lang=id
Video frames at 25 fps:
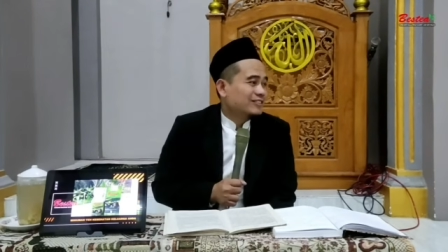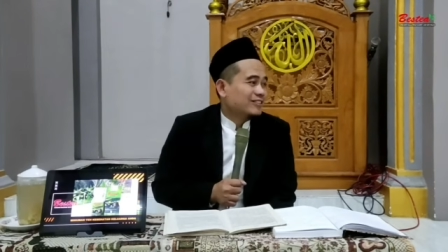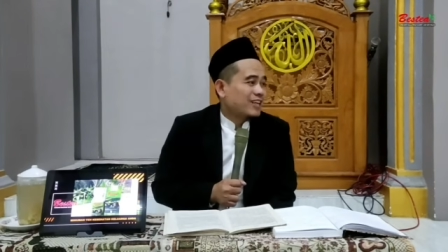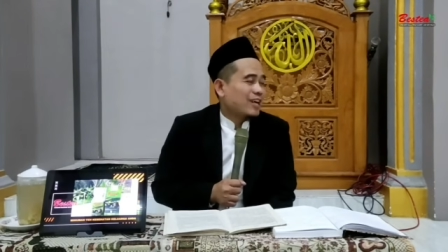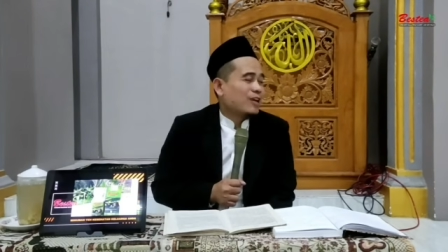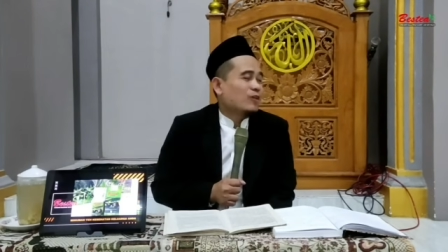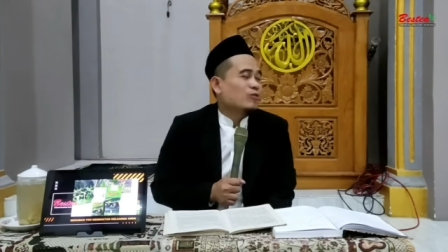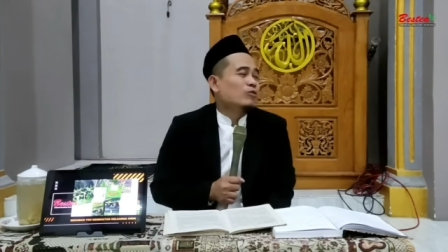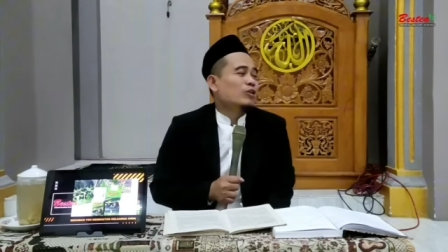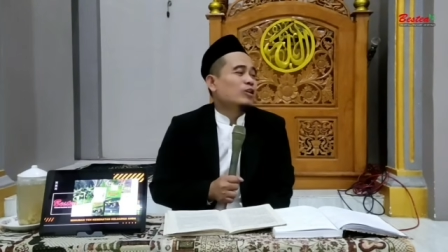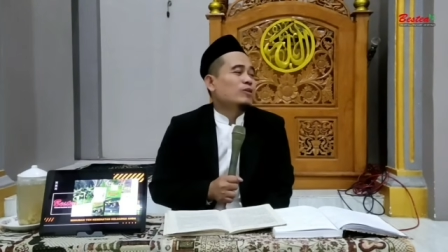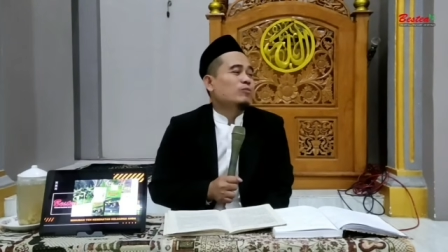
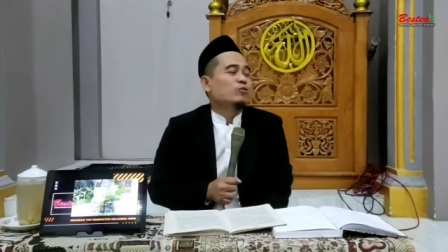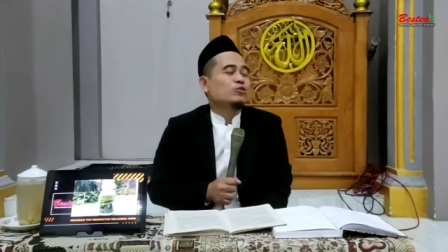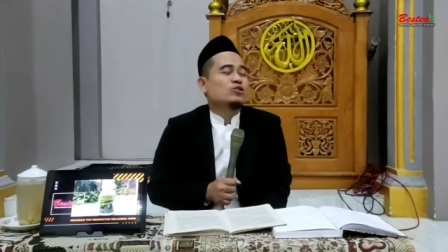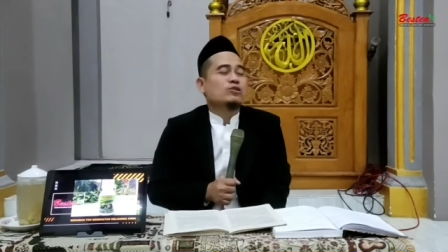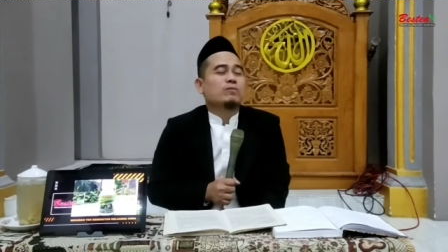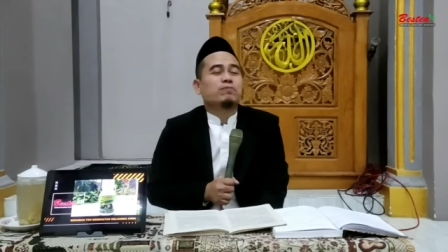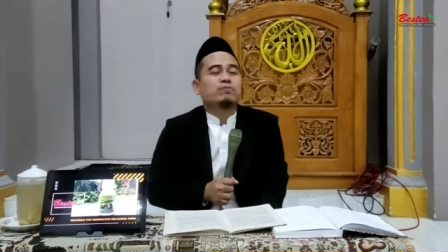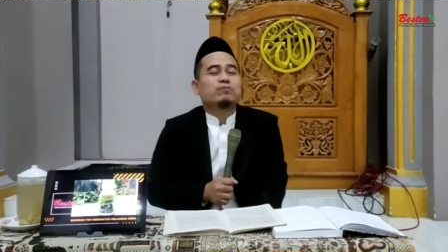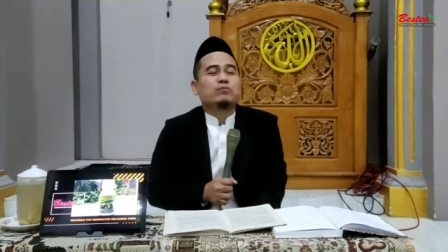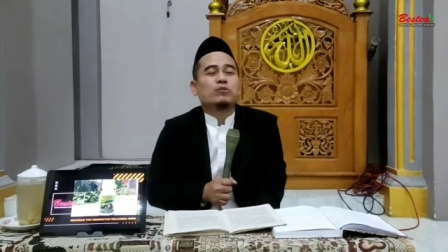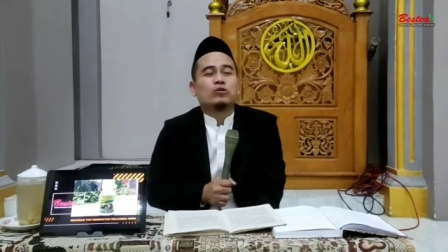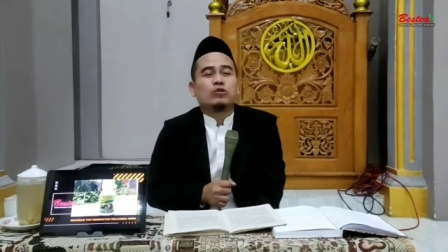nganggu ilmu
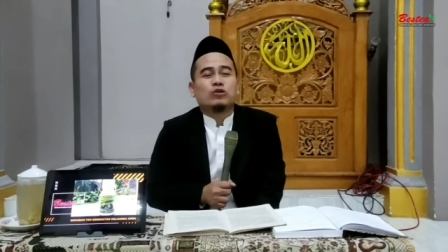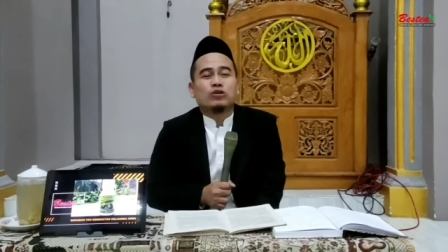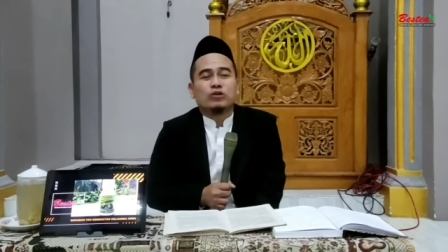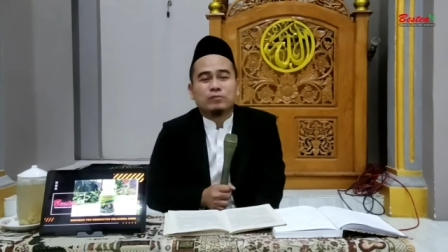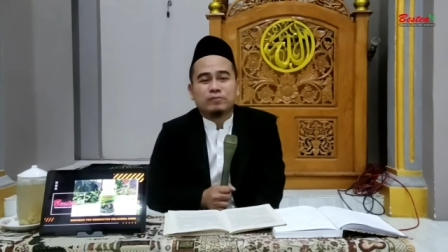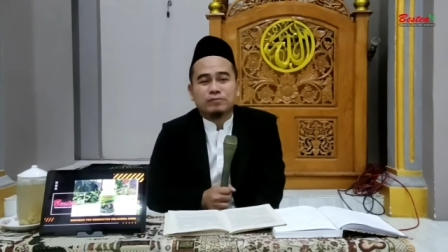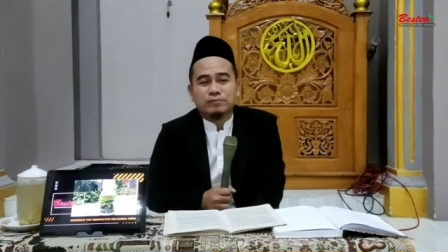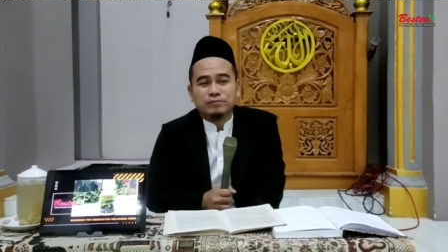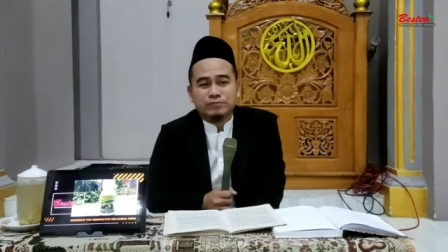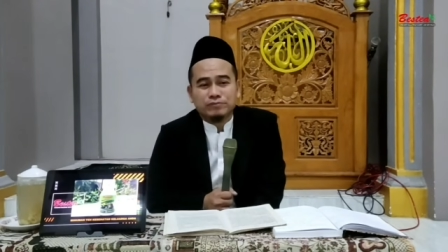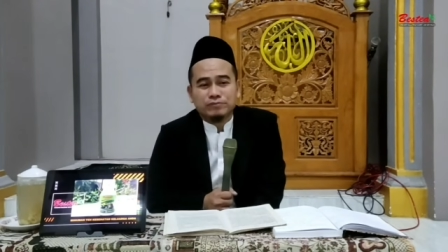sepur